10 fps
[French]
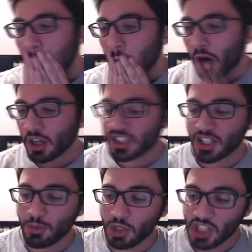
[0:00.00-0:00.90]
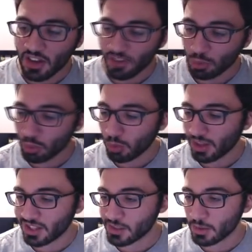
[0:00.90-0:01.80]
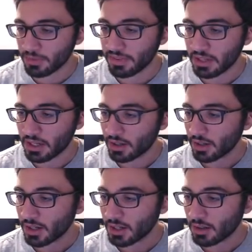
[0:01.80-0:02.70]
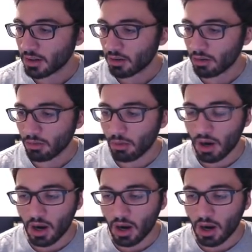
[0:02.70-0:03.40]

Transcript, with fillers: oh cette elle vient tout droit des enfers. Waouh.